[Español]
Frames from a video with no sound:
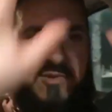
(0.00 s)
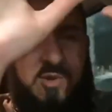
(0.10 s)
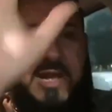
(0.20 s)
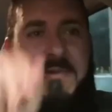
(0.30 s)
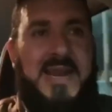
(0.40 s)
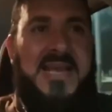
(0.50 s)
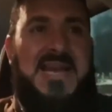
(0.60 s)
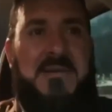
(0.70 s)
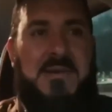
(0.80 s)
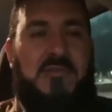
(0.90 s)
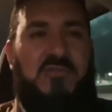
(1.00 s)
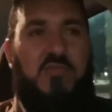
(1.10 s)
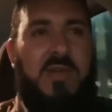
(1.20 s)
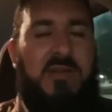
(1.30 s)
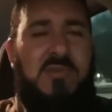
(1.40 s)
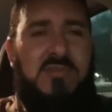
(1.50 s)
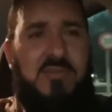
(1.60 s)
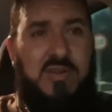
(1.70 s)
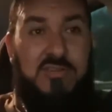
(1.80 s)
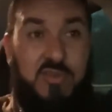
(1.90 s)
Tocaba la cava con su mano,
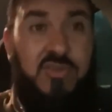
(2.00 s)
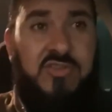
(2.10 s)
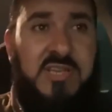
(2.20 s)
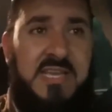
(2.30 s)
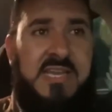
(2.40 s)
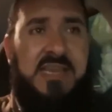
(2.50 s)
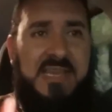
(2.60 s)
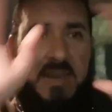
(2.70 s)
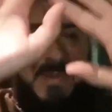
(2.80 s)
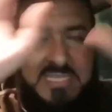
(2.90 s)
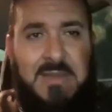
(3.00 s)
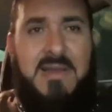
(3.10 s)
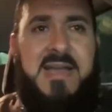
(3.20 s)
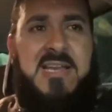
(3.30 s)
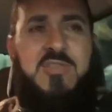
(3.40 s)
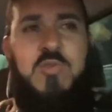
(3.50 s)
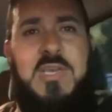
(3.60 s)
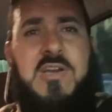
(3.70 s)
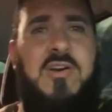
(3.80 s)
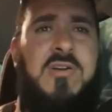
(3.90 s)
con las dos, y la pasaba a su
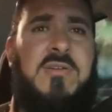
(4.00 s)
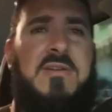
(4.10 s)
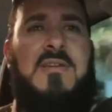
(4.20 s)
hijo